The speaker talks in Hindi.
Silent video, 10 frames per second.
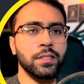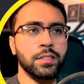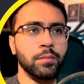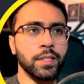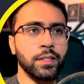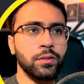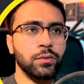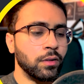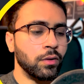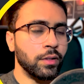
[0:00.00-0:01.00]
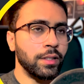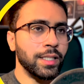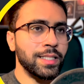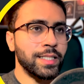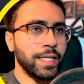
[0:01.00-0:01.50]
समझ रहे हो और नल
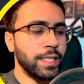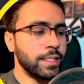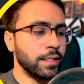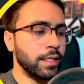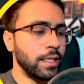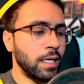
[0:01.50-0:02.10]
चेक की जगह यहाँ